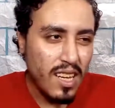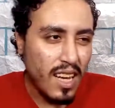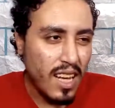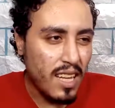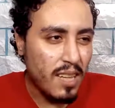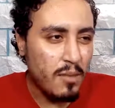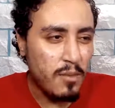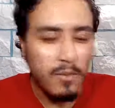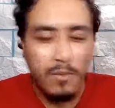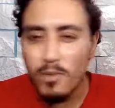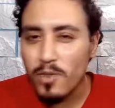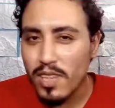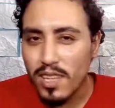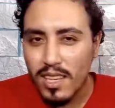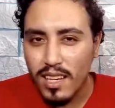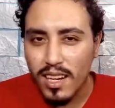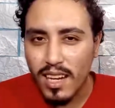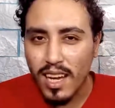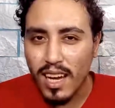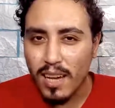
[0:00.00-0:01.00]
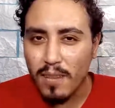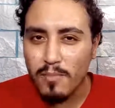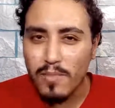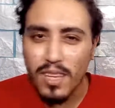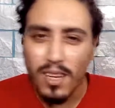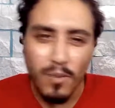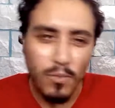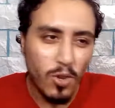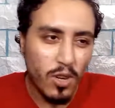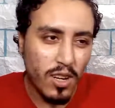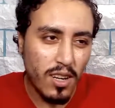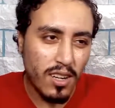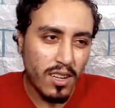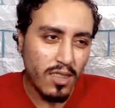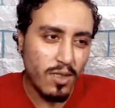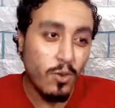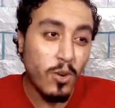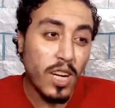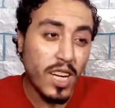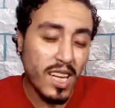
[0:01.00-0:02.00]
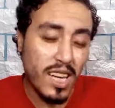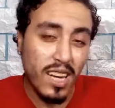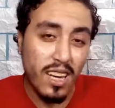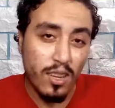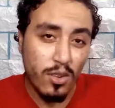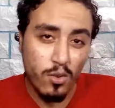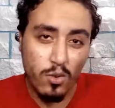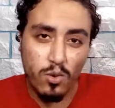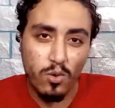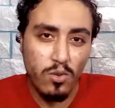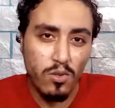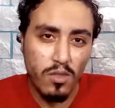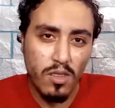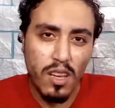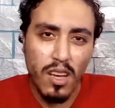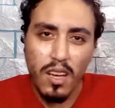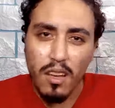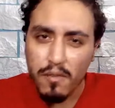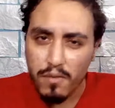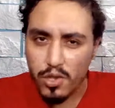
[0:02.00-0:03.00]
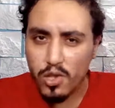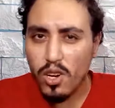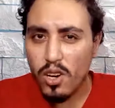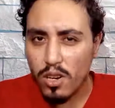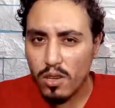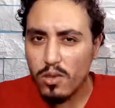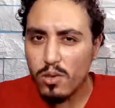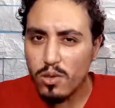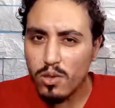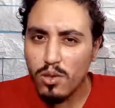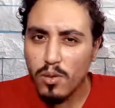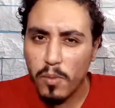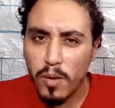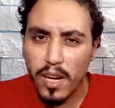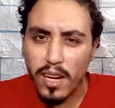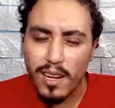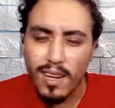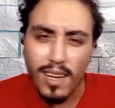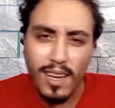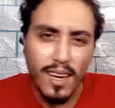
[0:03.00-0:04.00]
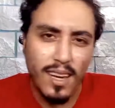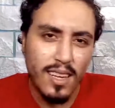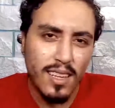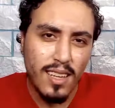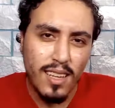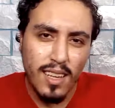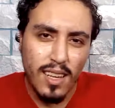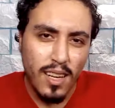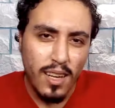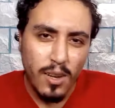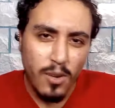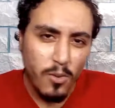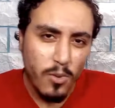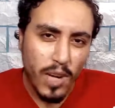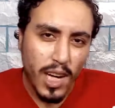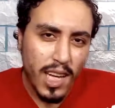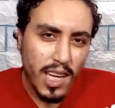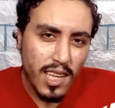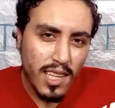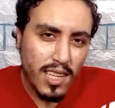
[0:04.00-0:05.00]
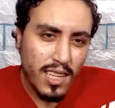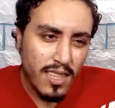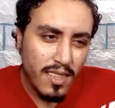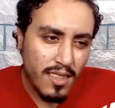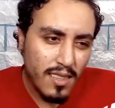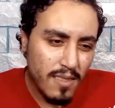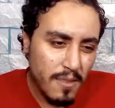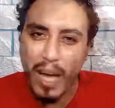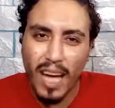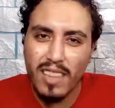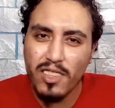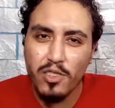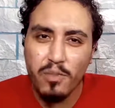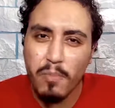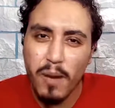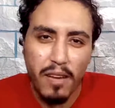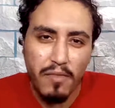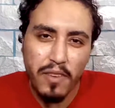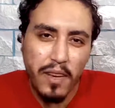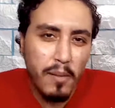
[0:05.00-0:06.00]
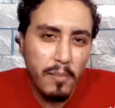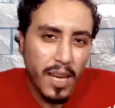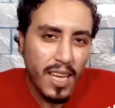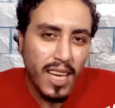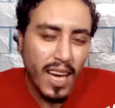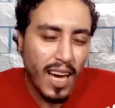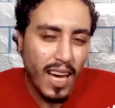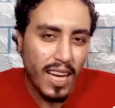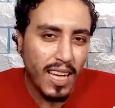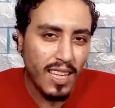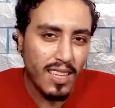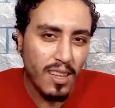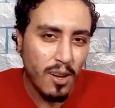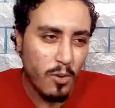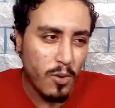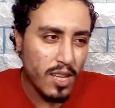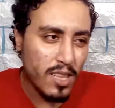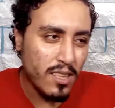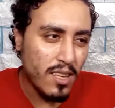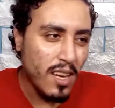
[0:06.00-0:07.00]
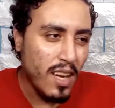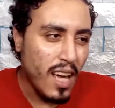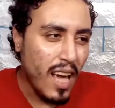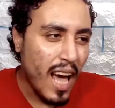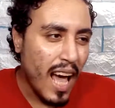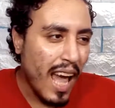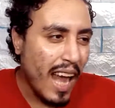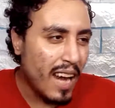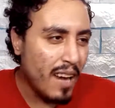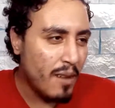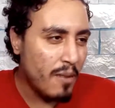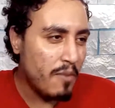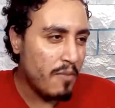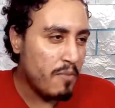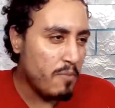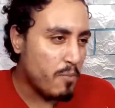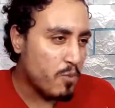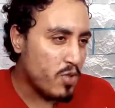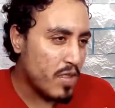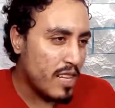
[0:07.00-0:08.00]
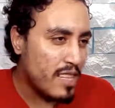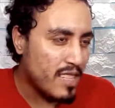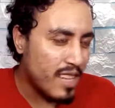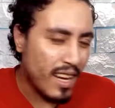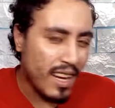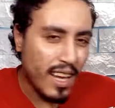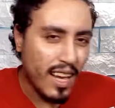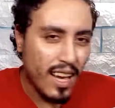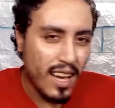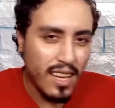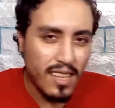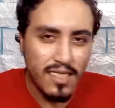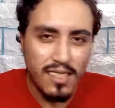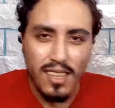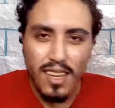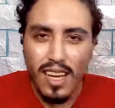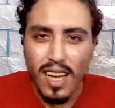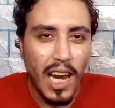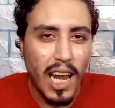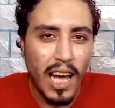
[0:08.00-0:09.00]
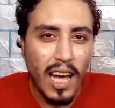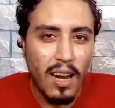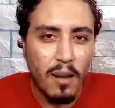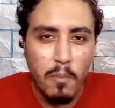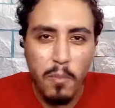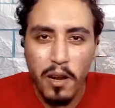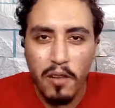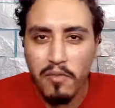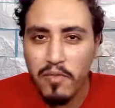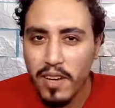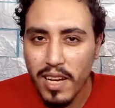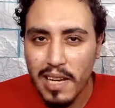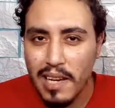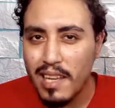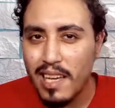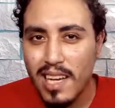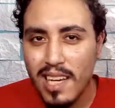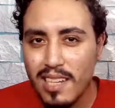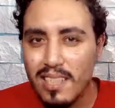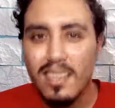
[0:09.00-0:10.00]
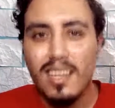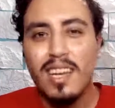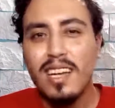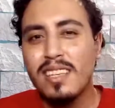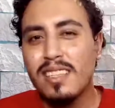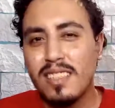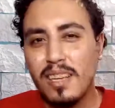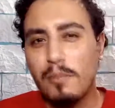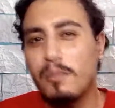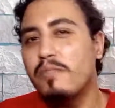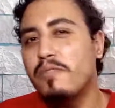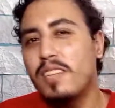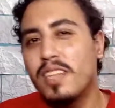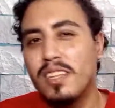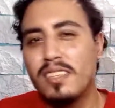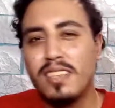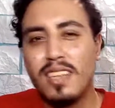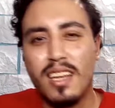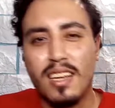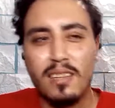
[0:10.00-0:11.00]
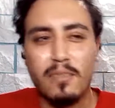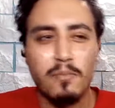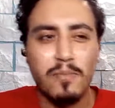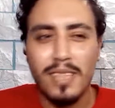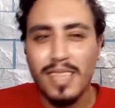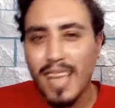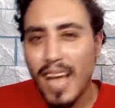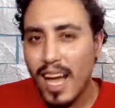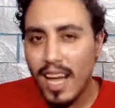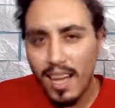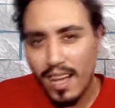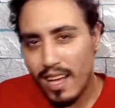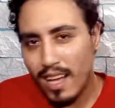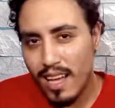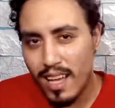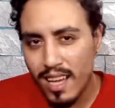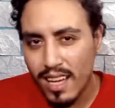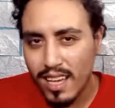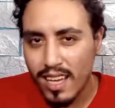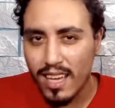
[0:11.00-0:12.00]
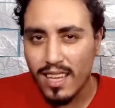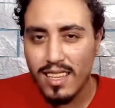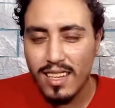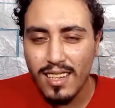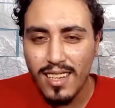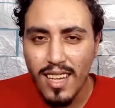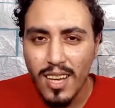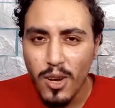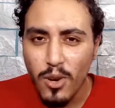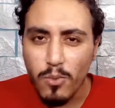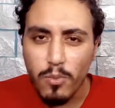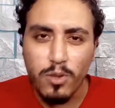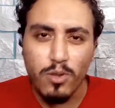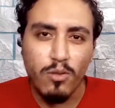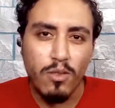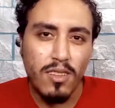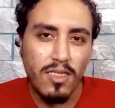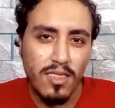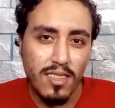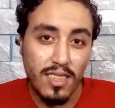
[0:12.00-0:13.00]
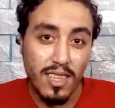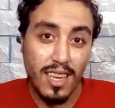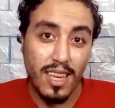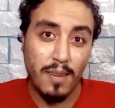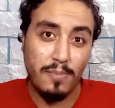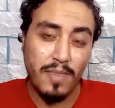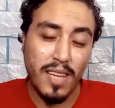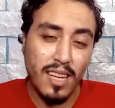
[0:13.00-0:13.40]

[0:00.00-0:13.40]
الانمي ممكن يرجع امتى المقرر ان هو كان هيكون في شهر اكتوبر اللي جاي ولكن ما حدش بقى فاهم اي حاجه دلوقتي هل المسلسل جاهز ولا هل بالفعل يعني زي ما في ناس كانت بتههه كده وبتقول ان النهايه